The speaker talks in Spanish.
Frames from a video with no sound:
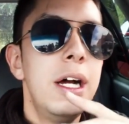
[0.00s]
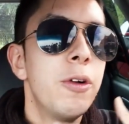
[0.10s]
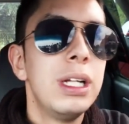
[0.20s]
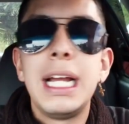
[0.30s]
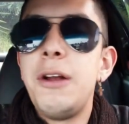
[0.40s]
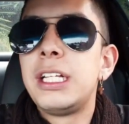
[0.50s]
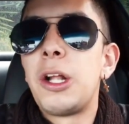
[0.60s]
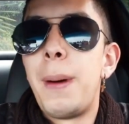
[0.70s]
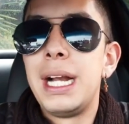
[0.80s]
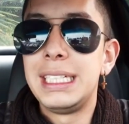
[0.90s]
No es que
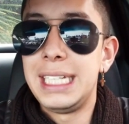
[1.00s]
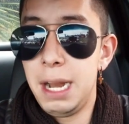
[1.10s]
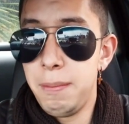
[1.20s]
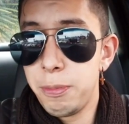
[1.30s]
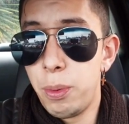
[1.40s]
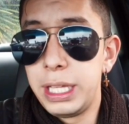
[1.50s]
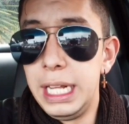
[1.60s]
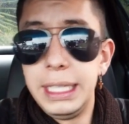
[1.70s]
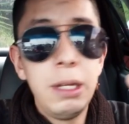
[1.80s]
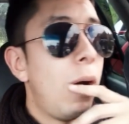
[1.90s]
nuestro parche sea el más
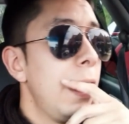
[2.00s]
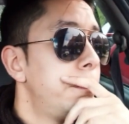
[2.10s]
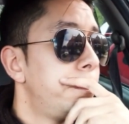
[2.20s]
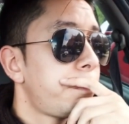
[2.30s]
potente igual,